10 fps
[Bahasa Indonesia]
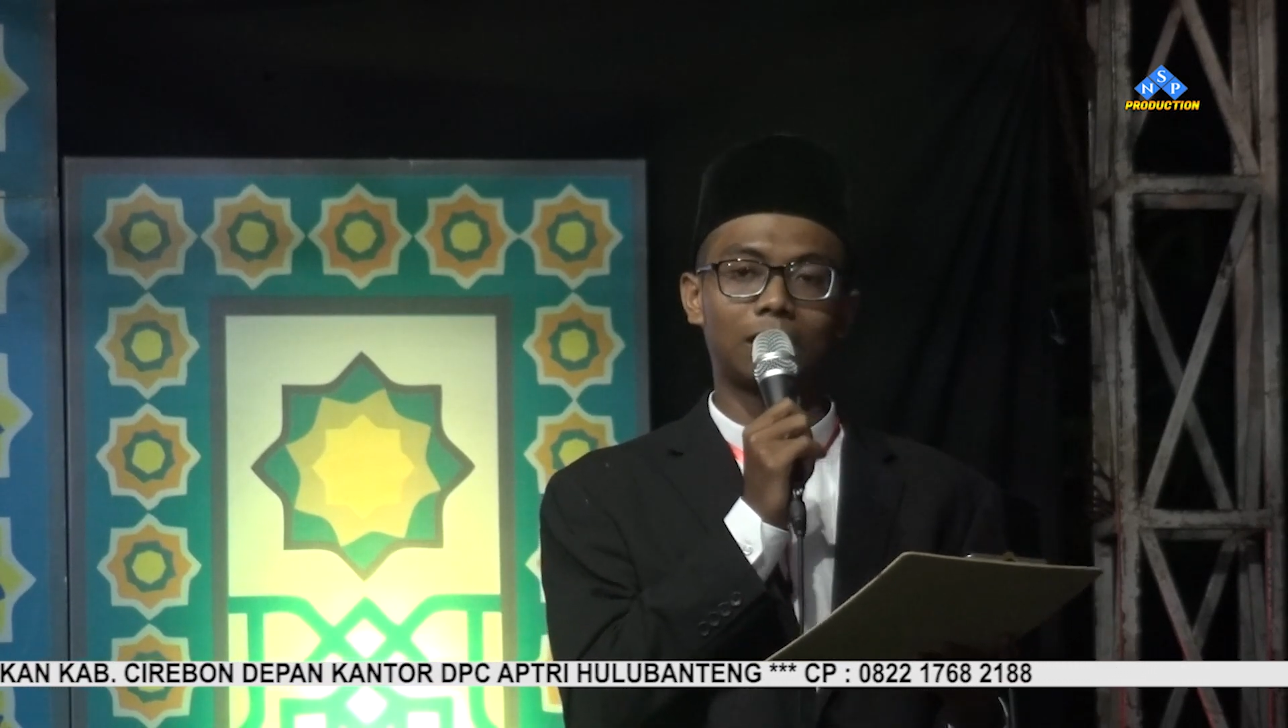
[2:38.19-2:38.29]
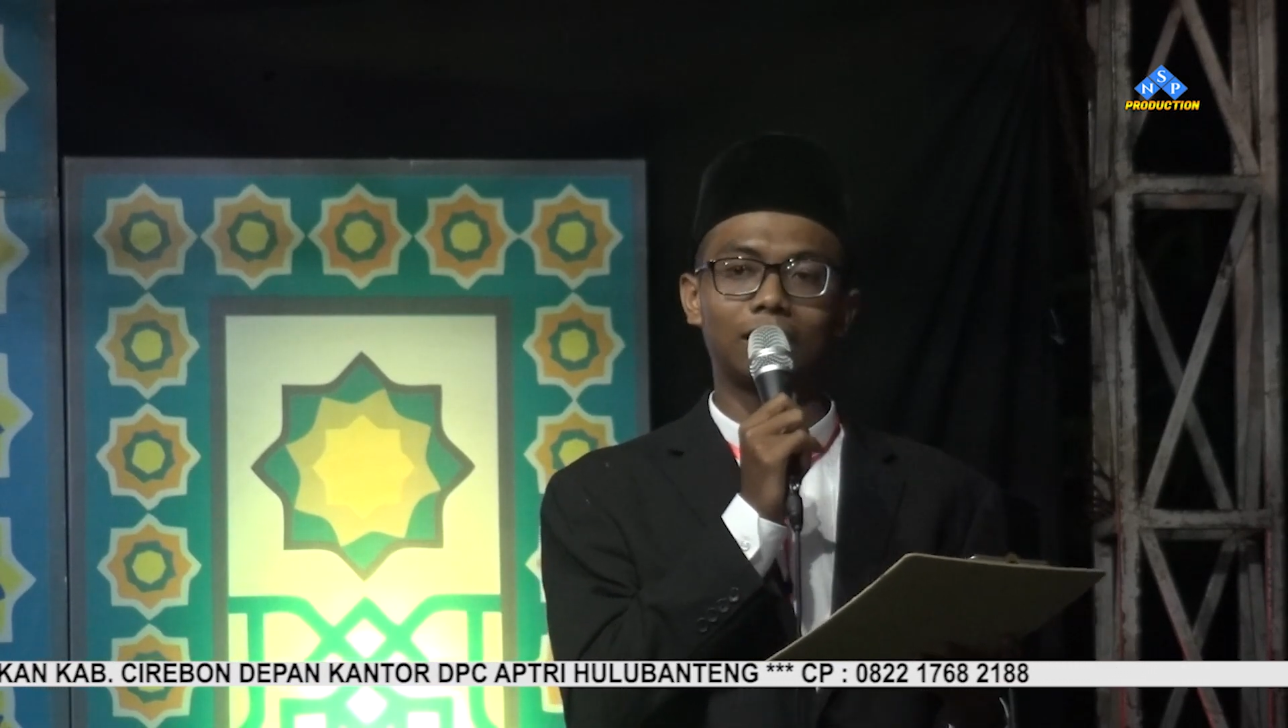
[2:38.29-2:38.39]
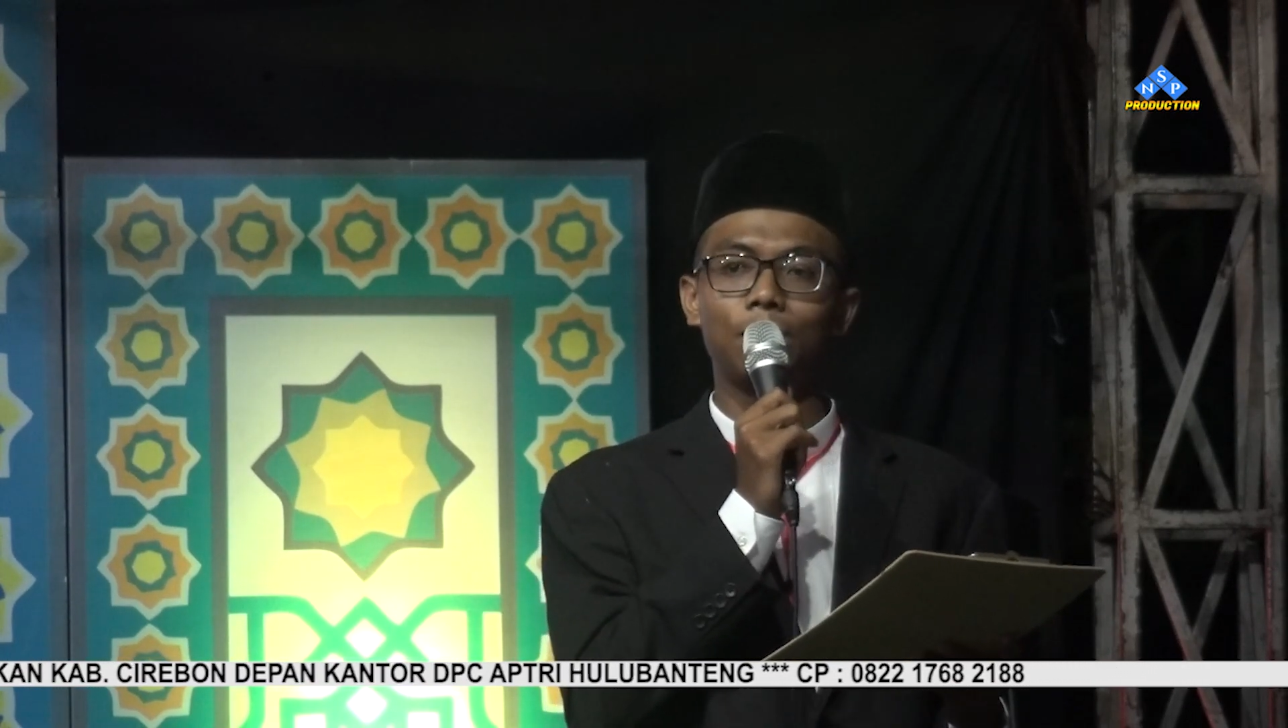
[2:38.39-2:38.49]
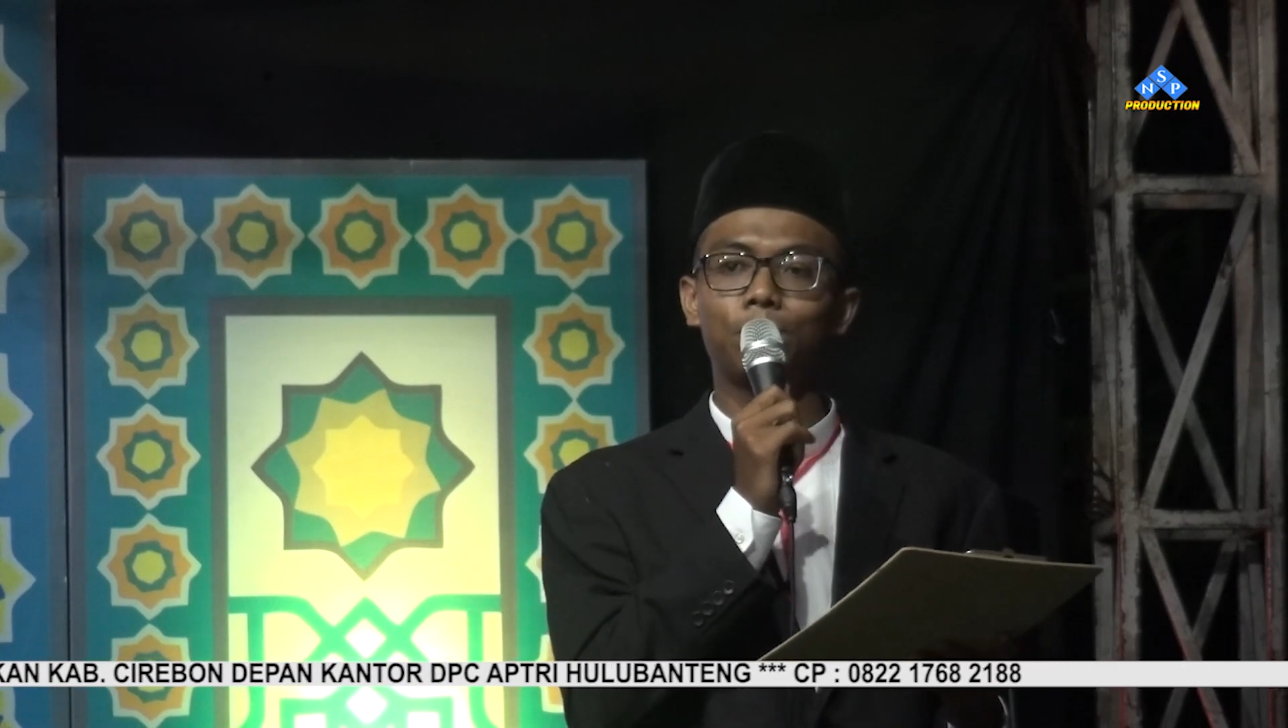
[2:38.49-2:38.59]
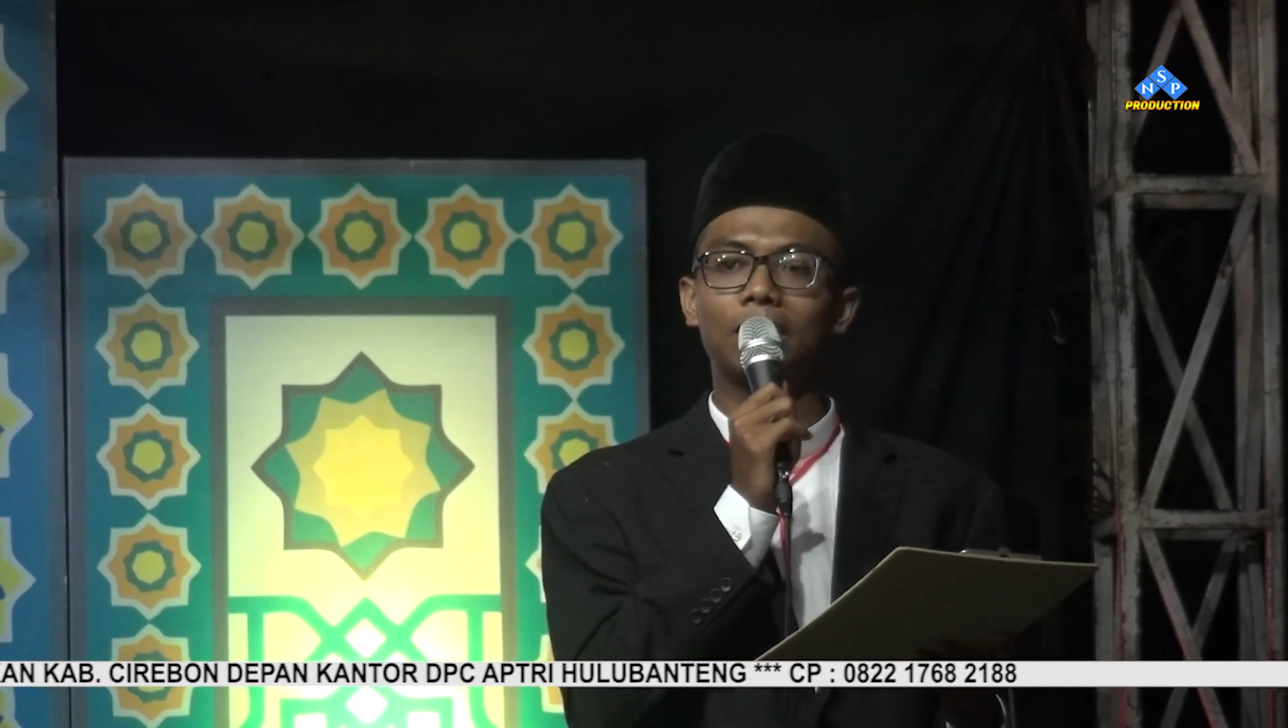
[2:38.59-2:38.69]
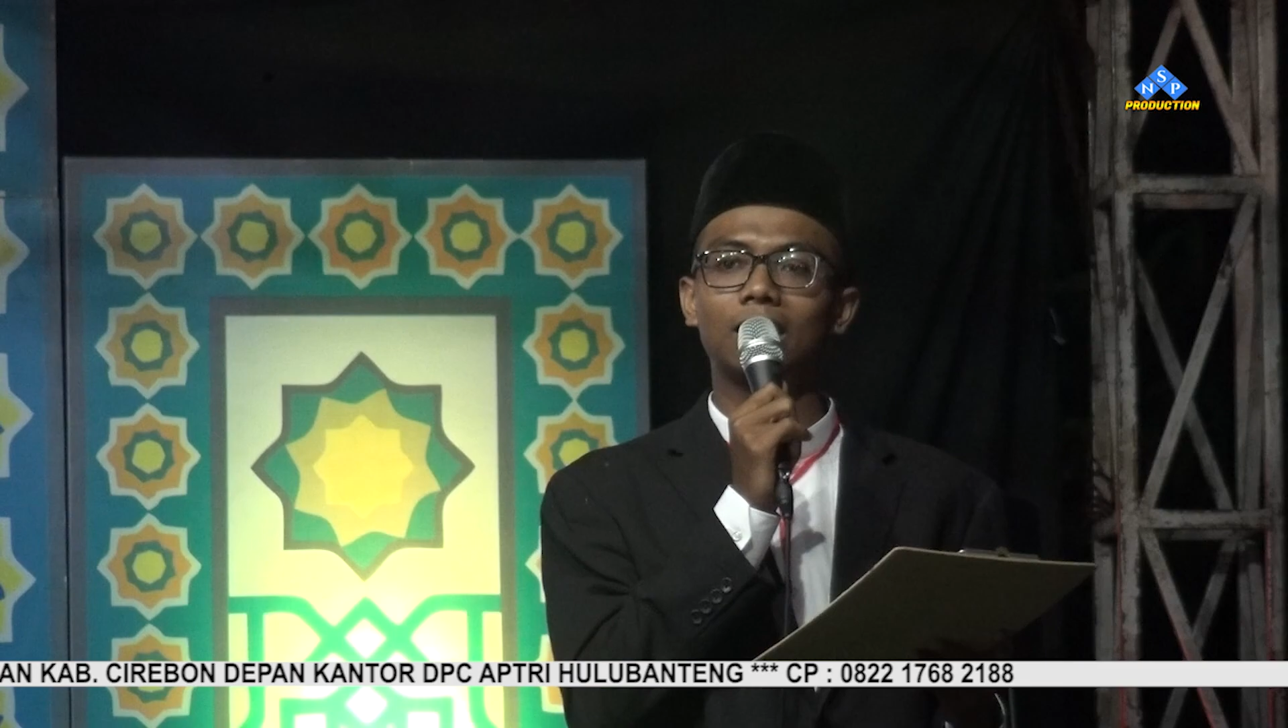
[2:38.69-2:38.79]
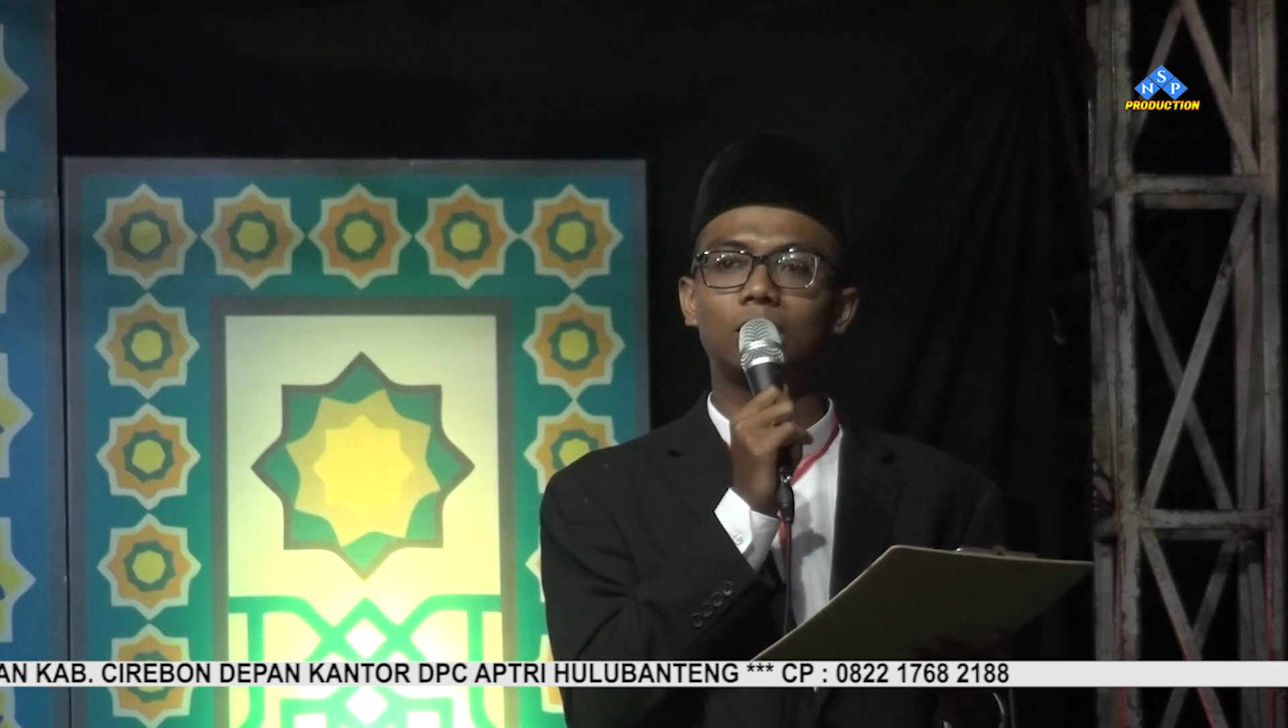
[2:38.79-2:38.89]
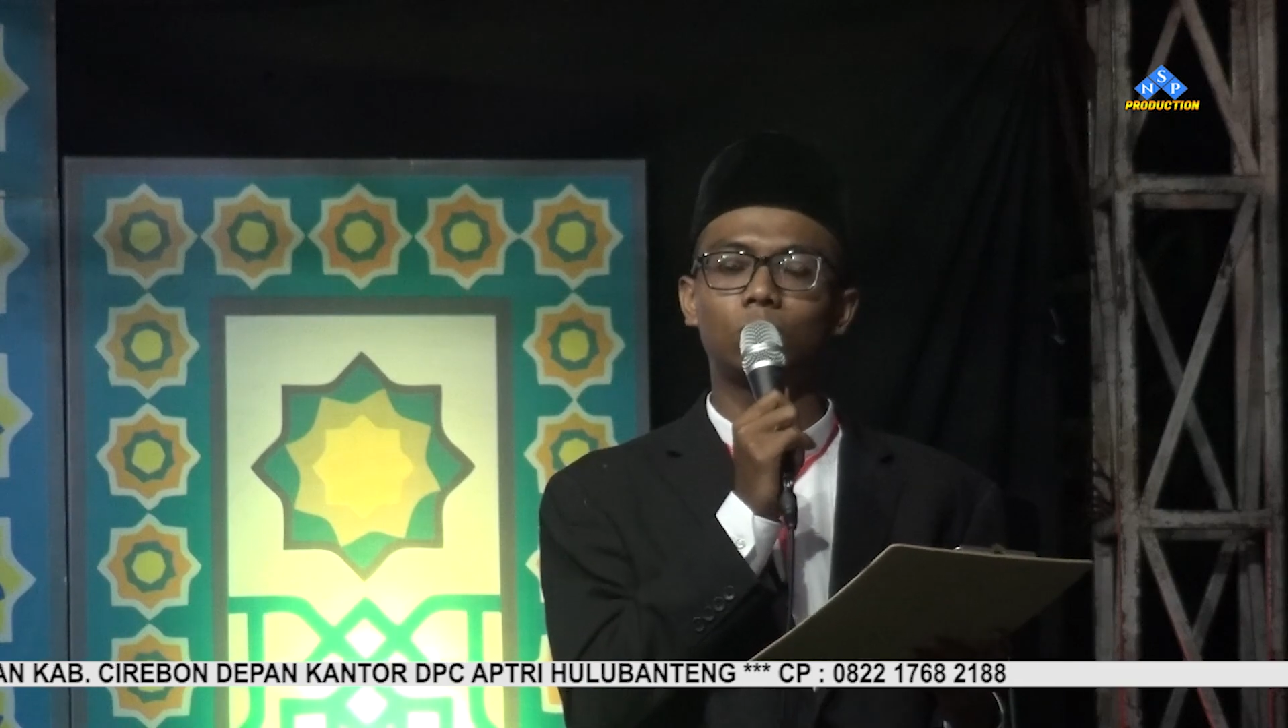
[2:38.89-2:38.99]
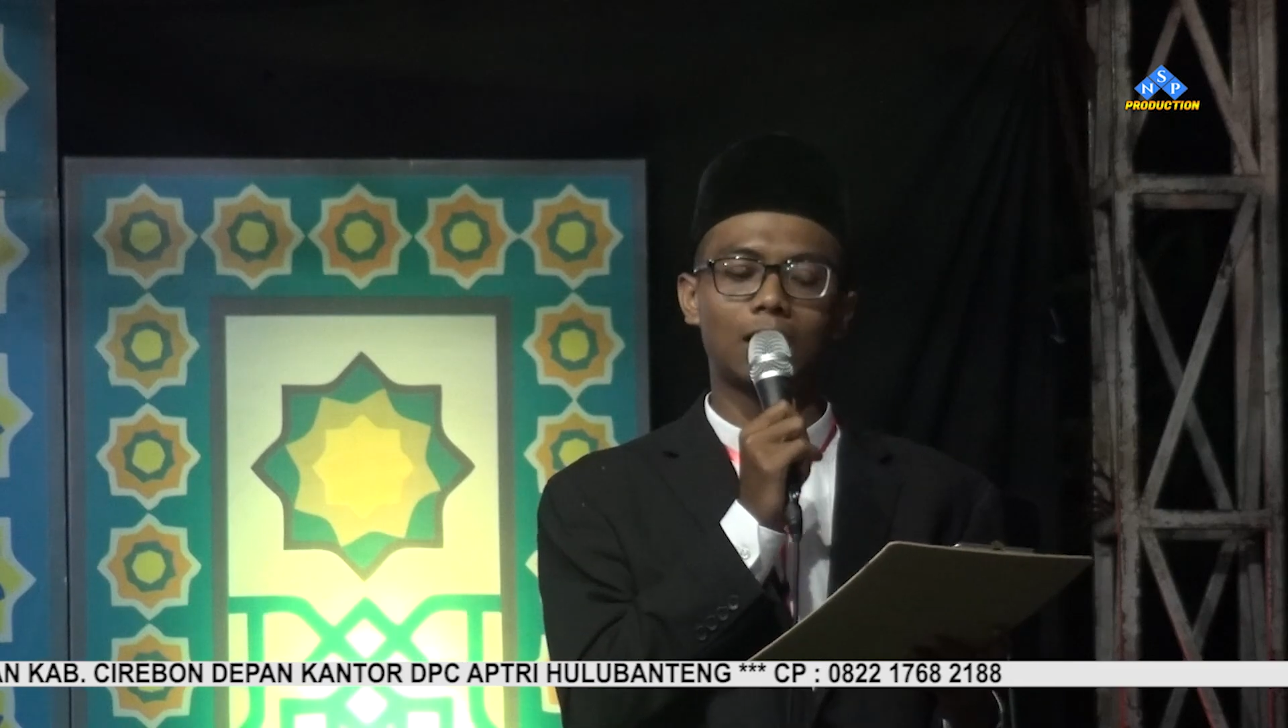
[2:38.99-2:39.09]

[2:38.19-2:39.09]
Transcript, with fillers: terlimpah